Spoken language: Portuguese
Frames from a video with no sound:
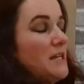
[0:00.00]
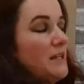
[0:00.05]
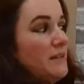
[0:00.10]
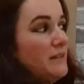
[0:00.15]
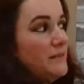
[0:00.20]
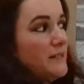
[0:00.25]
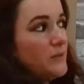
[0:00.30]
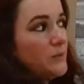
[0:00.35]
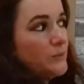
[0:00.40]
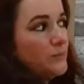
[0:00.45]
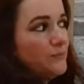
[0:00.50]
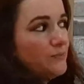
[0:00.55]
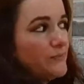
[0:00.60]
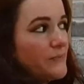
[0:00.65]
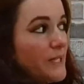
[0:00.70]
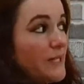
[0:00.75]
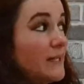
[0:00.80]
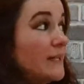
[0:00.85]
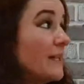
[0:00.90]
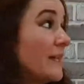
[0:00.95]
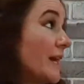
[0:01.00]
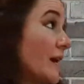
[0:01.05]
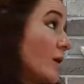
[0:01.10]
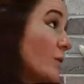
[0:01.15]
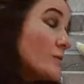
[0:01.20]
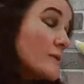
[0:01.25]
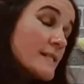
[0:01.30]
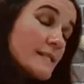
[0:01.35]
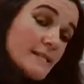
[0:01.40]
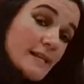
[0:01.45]
Então,
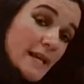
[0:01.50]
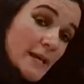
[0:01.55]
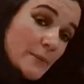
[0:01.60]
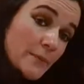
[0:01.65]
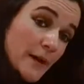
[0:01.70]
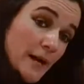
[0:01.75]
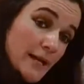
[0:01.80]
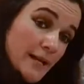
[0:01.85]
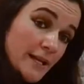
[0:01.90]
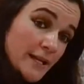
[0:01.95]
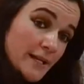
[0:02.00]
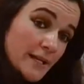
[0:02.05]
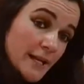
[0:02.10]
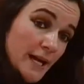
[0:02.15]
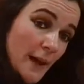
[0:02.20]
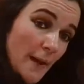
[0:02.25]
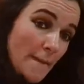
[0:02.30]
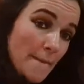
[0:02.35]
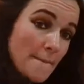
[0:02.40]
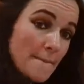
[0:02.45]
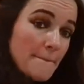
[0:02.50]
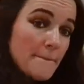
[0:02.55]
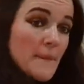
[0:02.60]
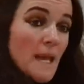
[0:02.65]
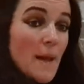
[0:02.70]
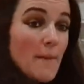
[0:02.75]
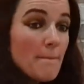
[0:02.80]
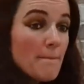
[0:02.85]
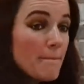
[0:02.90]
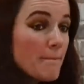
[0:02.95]
não sei, Marina
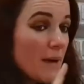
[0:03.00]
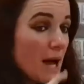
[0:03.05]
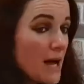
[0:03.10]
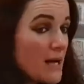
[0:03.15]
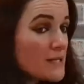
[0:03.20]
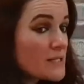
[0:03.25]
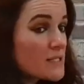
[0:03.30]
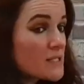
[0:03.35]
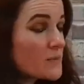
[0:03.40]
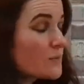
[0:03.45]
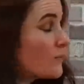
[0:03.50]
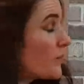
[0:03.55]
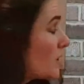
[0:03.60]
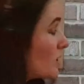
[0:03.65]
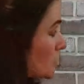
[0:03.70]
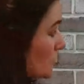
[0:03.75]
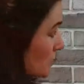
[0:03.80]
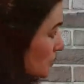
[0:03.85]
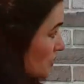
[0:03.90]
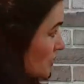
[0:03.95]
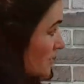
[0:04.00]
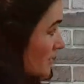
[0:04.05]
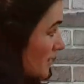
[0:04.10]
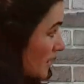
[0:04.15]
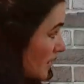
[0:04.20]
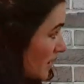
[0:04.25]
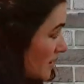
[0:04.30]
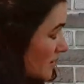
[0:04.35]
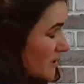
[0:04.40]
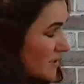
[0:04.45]
mas posso
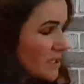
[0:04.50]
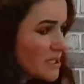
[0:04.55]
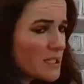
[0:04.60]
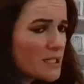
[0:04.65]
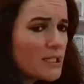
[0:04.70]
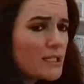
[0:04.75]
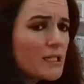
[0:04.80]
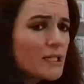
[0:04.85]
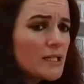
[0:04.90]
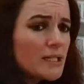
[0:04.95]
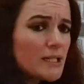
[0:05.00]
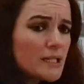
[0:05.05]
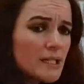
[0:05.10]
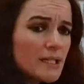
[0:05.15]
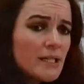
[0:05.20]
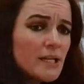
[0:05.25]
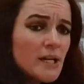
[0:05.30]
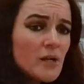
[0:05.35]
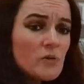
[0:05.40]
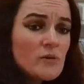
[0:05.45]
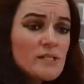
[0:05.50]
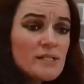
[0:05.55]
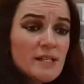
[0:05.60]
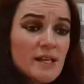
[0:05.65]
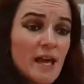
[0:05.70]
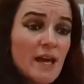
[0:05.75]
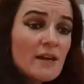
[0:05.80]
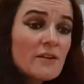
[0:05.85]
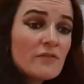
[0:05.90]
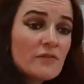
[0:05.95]
dizer que Deus
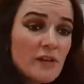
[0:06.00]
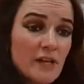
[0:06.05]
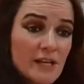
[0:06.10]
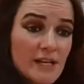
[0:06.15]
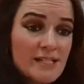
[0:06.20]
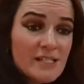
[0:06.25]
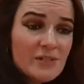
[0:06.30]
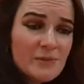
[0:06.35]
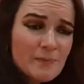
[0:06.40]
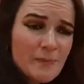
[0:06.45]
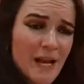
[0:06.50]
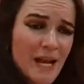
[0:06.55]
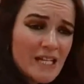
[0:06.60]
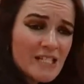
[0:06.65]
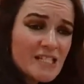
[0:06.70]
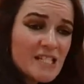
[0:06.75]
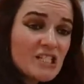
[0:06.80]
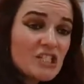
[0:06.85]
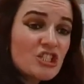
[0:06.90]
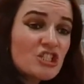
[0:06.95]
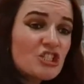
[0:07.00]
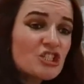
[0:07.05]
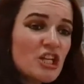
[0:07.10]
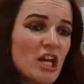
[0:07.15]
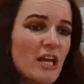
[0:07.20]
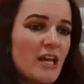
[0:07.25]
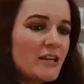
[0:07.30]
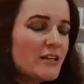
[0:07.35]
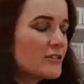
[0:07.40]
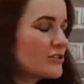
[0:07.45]
quer ver as praças
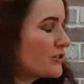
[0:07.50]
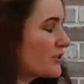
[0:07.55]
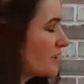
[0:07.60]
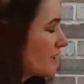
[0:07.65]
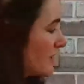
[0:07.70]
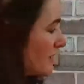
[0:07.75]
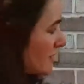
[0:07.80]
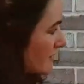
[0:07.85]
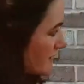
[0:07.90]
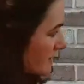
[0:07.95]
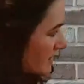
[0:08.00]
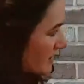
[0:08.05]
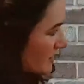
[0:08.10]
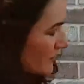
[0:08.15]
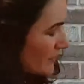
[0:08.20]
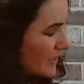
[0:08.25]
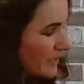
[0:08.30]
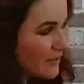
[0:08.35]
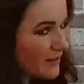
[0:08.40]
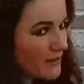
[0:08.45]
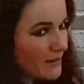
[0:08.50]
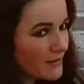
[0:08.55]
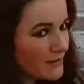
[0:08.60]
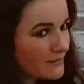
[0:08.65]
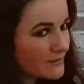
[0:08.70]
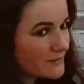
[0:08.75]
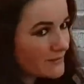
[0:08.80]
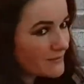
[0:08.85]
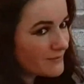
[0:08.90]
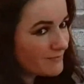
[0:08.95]
cheias de crianças
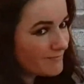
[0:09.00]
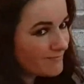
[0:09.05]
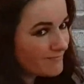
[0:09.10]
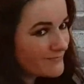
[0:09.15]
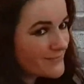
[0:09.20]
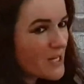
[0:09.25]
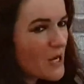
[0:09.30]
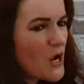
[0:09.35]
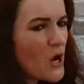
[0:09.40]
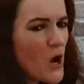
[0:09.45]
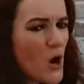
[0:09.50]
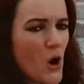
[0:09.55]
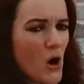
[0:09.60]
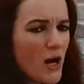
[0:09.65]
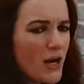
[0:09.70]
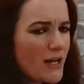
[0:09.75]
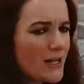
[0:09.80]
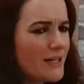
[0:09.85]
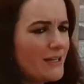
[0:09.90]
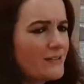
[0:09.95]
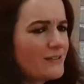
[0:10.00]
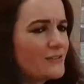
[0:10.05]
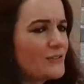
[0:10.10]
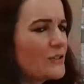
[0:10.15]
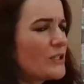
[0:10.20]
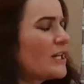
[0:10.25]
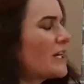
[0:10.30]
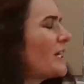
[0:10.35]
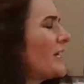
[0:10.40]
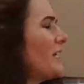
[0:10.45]
brincando,
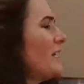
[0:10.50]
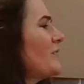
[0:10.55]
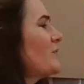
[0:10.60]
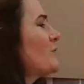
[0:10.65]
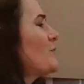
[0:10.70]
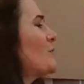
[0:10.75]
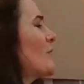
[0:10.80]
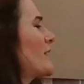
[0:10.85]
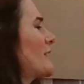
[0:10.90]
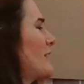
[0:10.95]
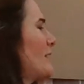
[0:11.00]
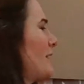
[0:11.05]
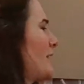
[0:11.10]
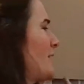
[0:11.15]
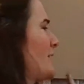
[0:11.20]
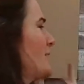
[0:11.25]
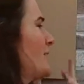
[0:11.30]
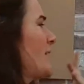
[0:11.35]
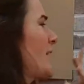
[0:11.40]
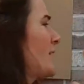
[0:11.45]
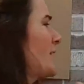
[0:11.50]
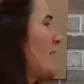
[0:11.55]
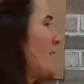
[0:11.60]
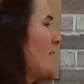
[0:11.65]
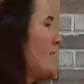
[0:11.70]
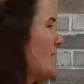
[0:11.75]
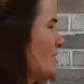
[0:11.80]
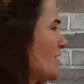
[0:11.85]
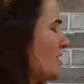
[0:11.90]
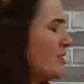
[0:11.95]
correndo, rindo daquela
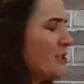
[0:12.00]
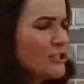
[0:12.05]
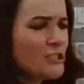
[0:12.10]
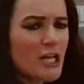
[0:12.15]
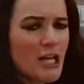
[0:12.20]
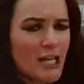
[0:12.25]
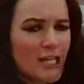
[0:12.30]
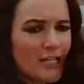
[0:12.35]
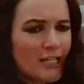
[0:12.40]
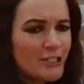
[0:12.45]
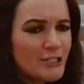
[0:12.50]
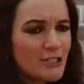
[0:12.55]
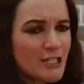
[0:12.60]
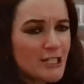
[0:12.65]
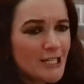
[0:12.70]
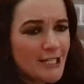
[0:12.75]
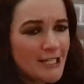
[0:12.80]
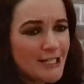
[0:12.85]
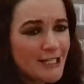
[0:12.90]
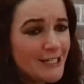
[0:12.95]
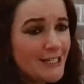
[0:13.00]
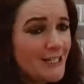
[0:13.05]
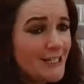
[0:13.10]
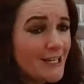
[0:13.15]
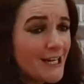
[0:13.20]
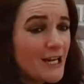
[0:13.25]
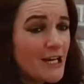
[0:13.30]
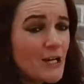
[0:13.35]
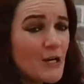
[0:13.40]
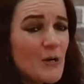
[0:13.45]
risada cheia de
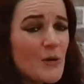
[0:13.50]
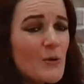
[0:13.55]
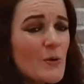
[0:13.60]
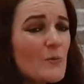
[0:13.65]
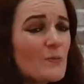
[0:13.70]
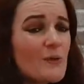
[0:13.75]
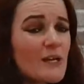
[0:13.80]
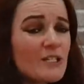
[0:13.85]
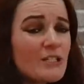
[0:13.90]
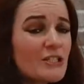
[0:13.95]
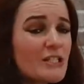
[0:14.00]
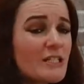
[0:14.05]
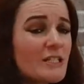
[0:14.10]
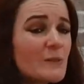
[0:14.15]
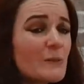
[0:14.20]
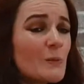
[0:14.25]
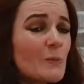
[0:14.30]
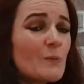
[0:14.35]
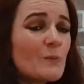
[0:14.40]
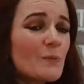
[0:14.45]
alegria, compartilhando o